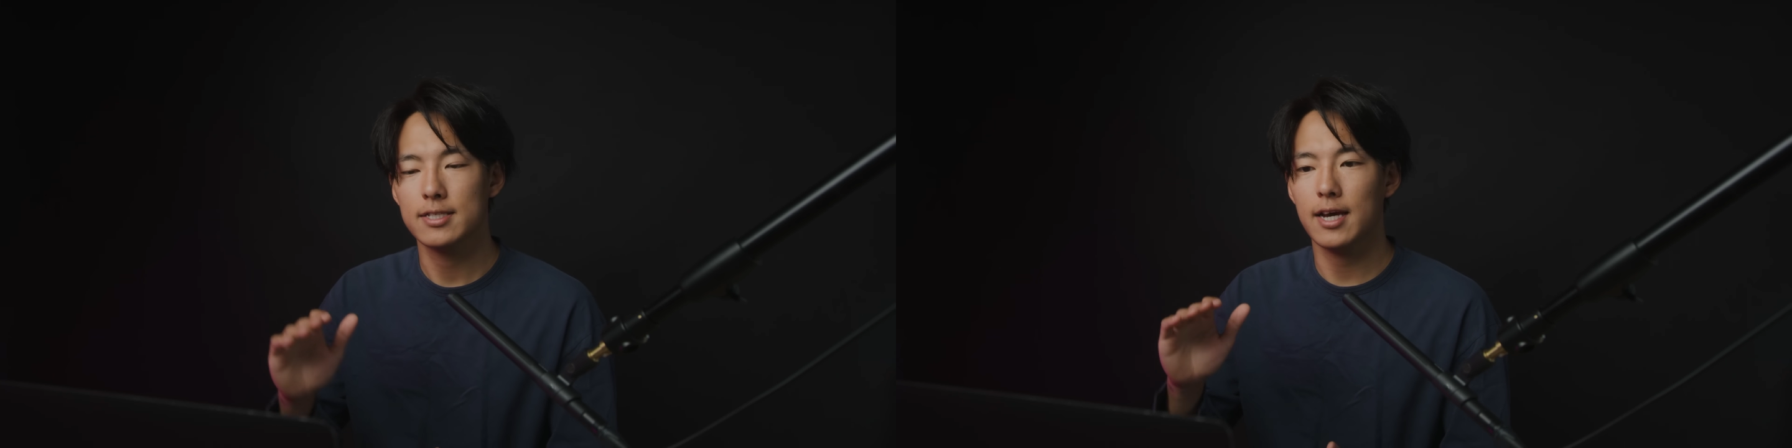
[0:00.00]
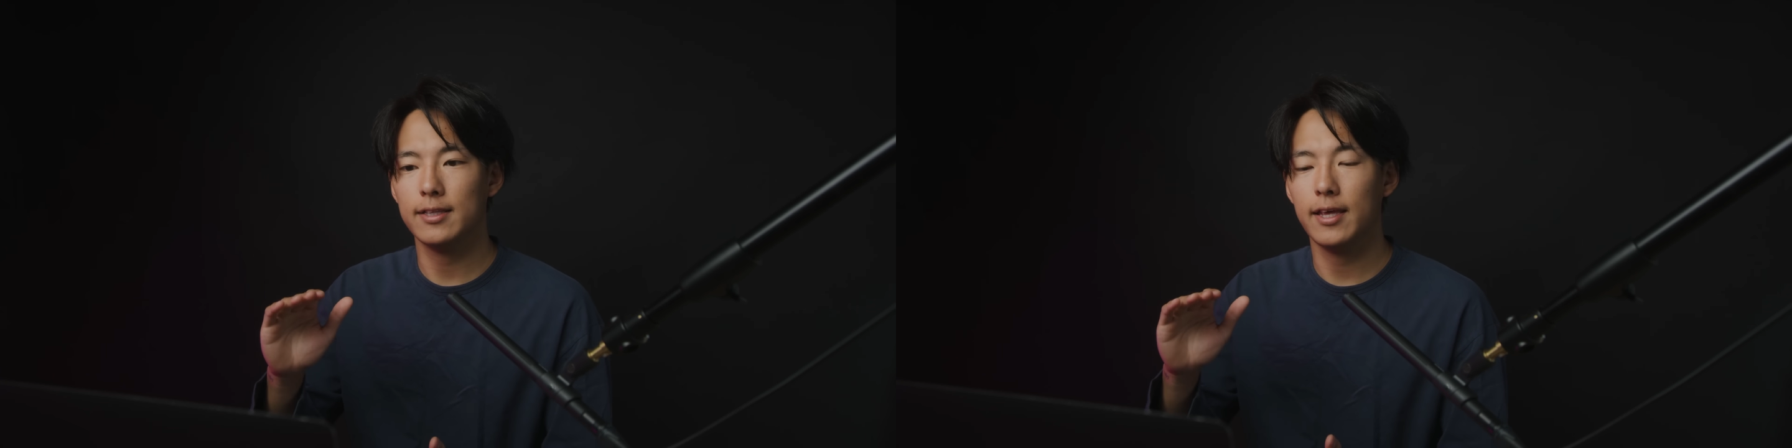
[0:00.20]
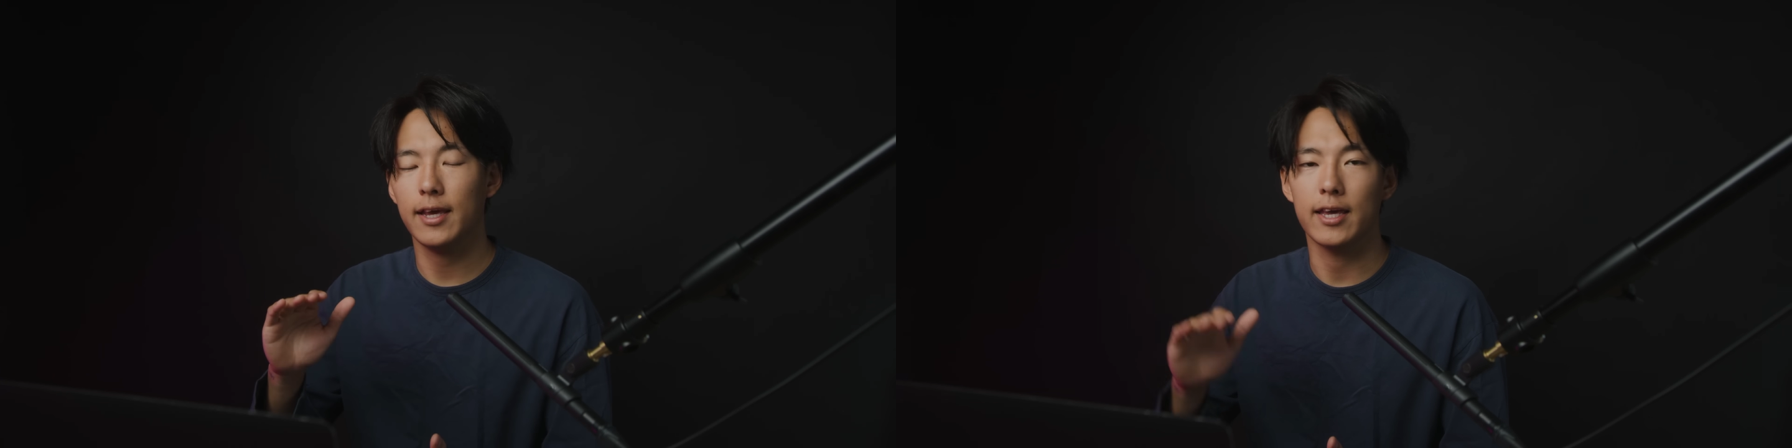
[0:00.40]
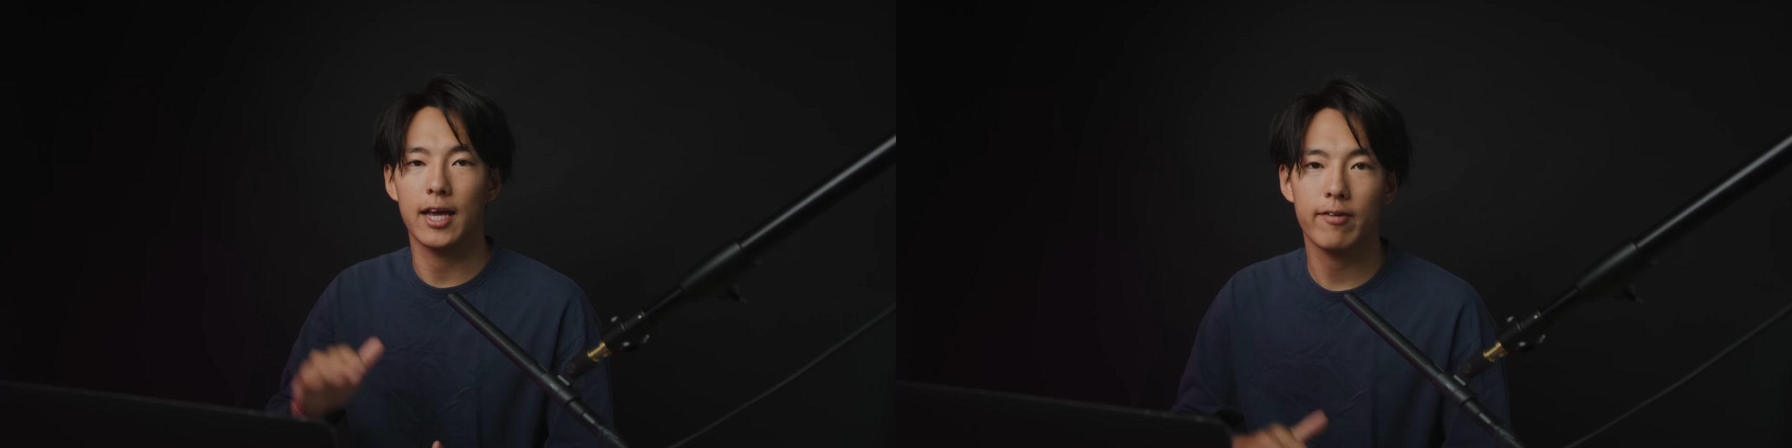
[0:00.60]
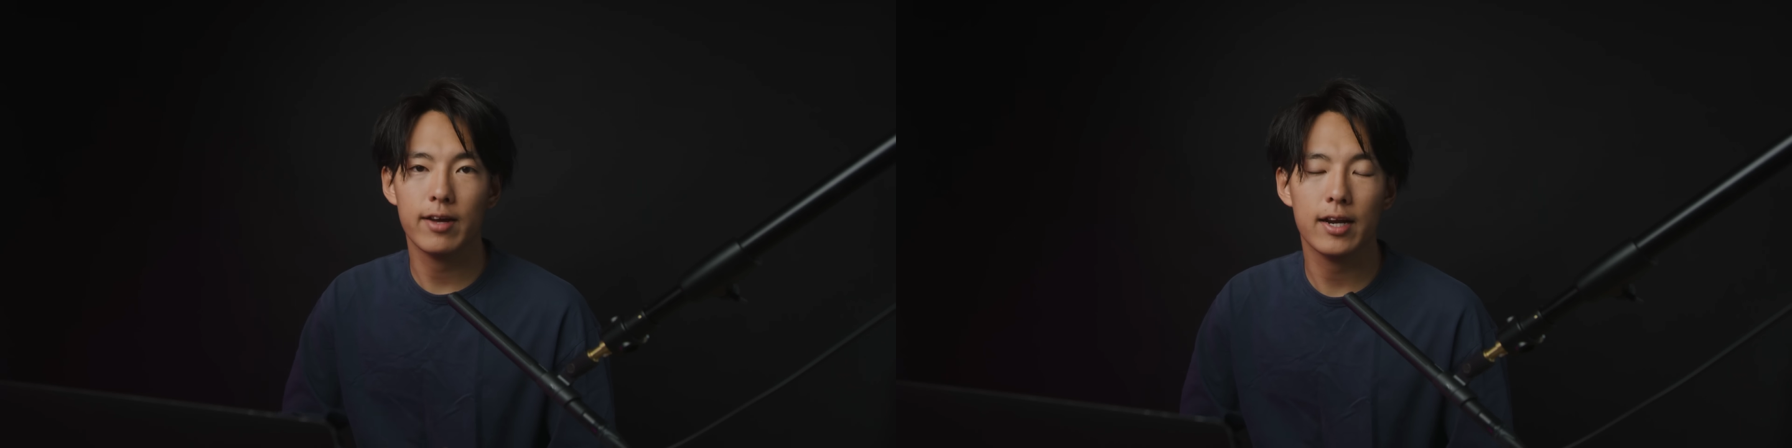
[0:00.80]
最低限
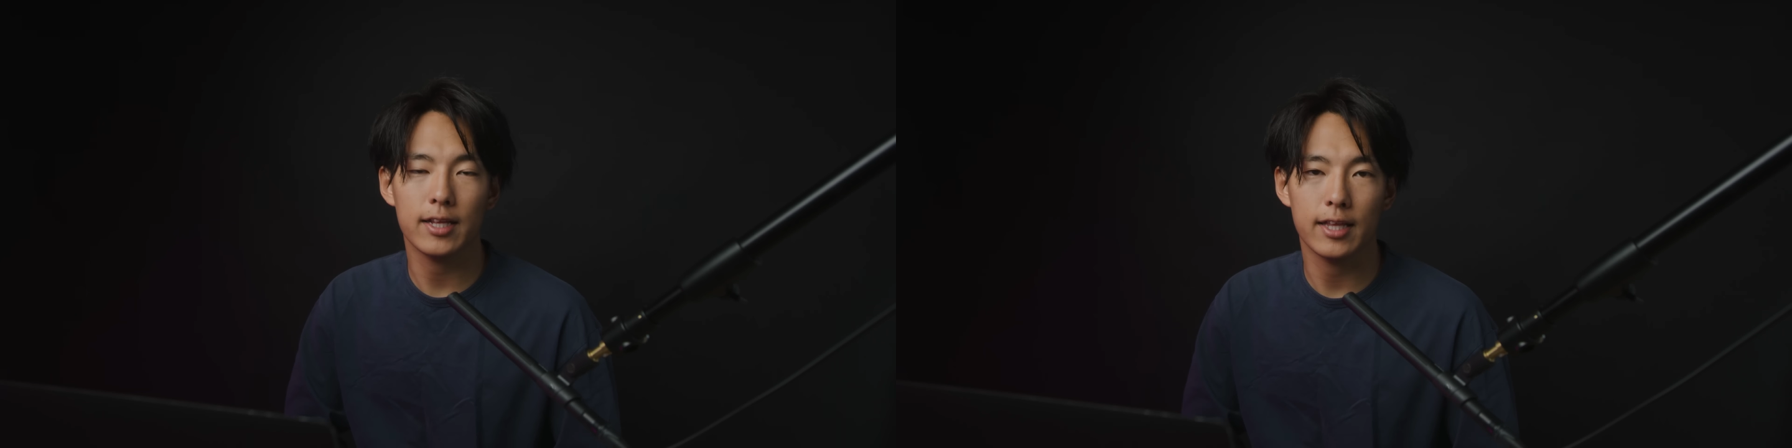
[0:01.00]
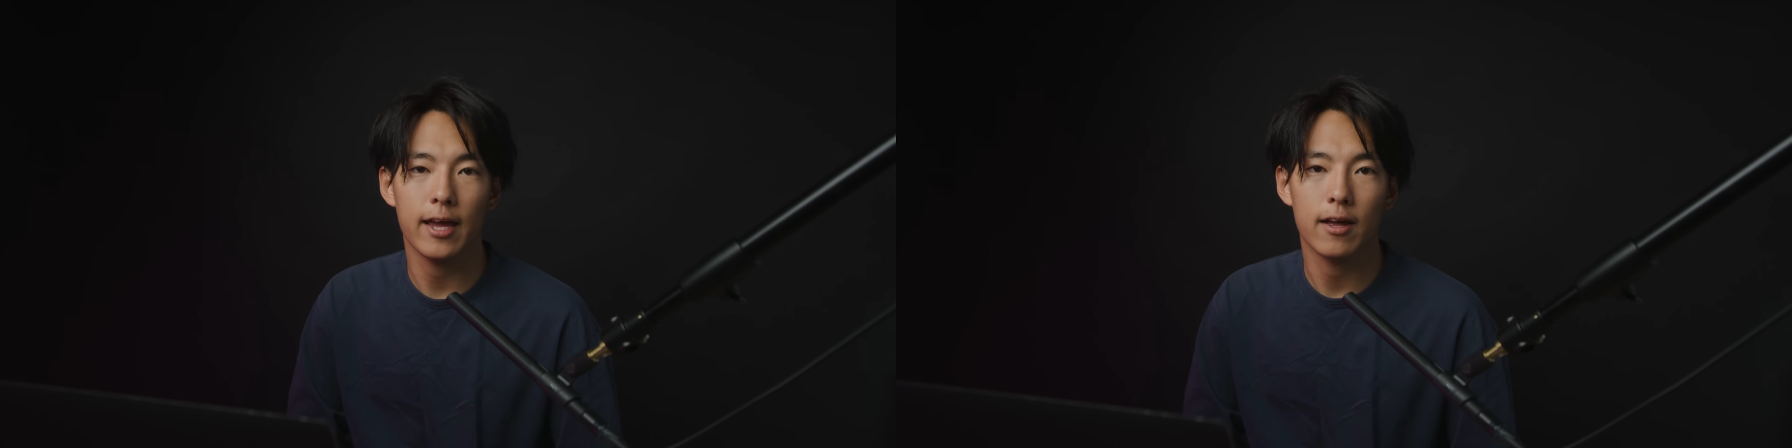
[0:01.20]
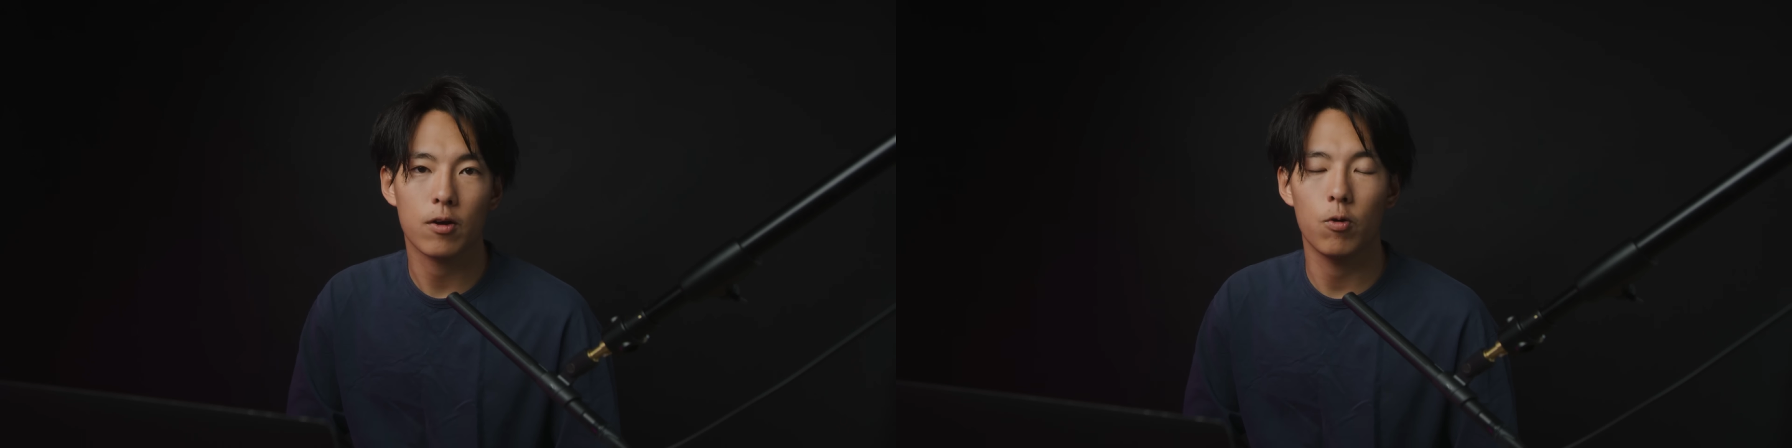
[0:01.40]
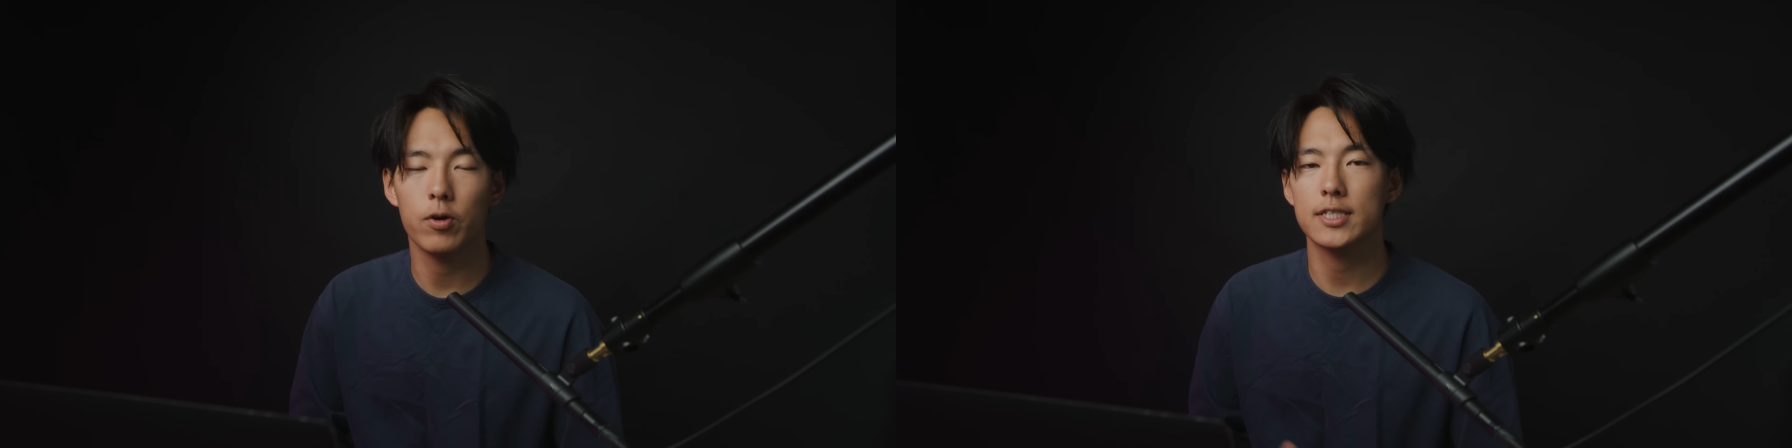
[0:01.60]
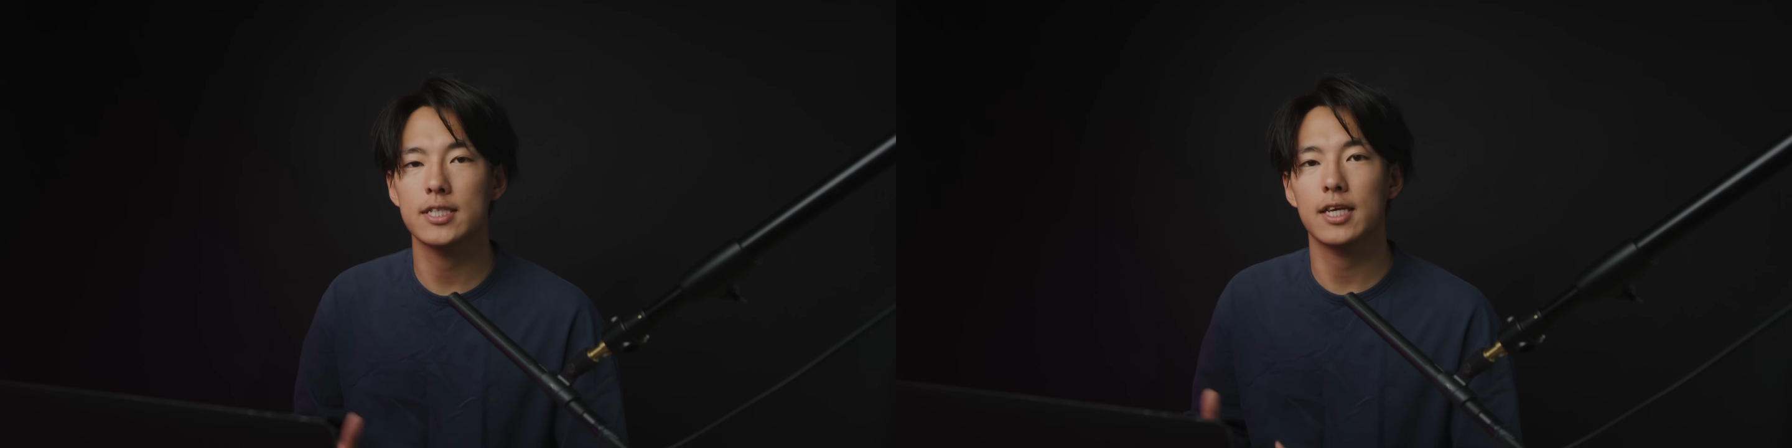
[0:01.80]
和らげて効
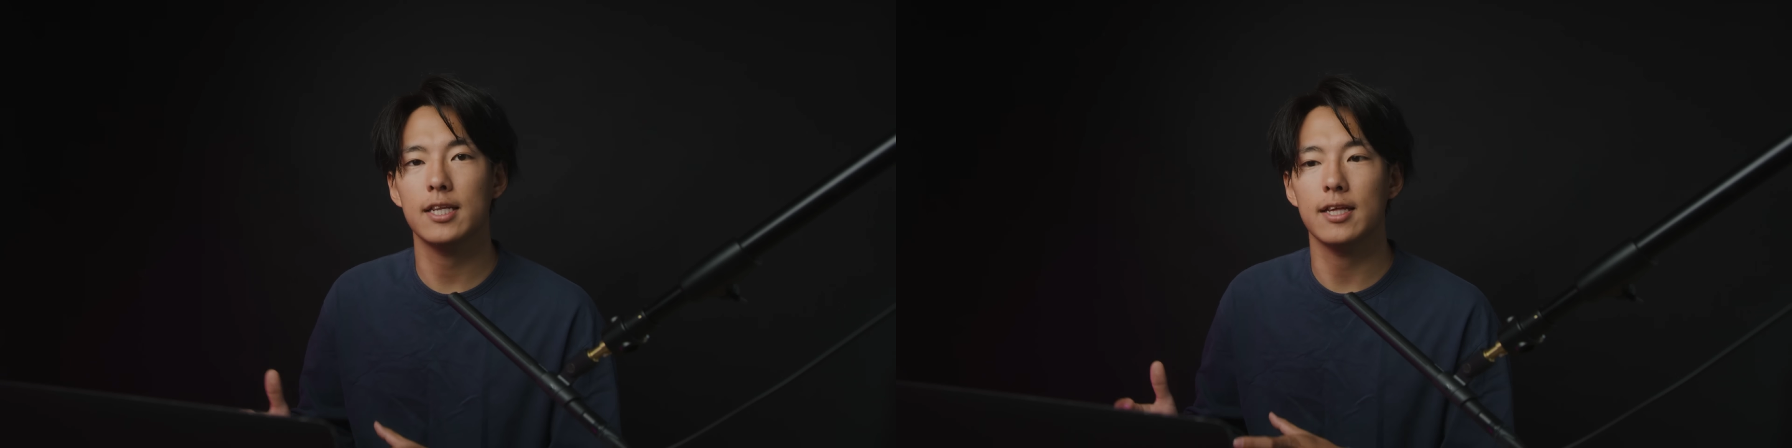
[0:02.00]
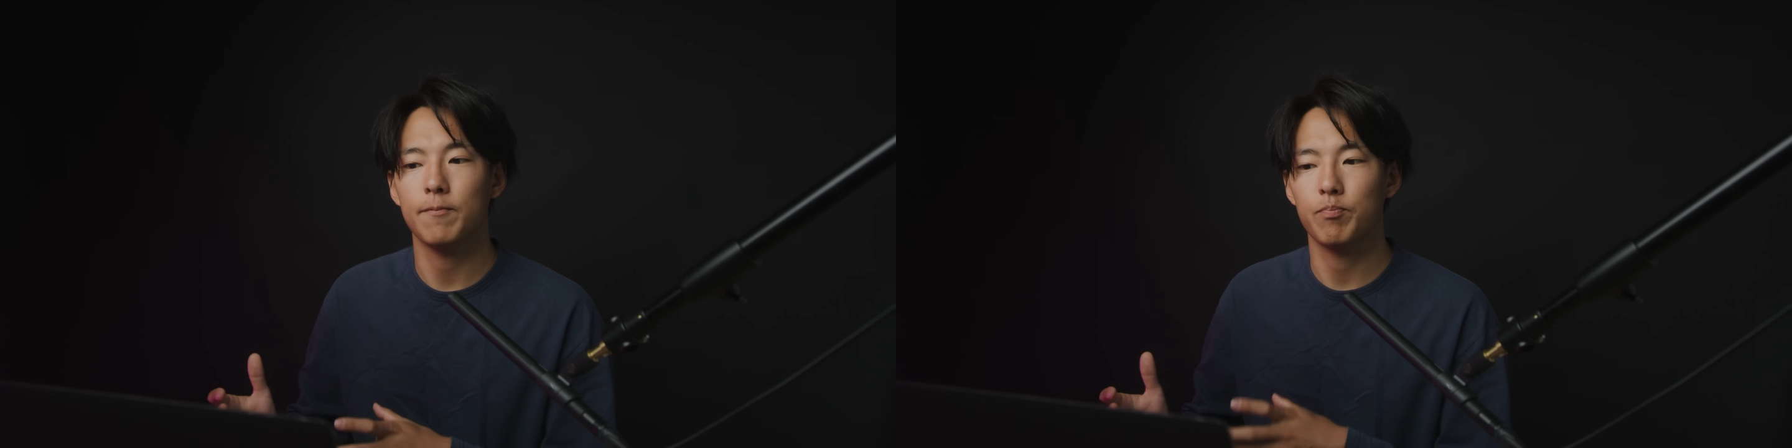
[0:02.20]
率的に、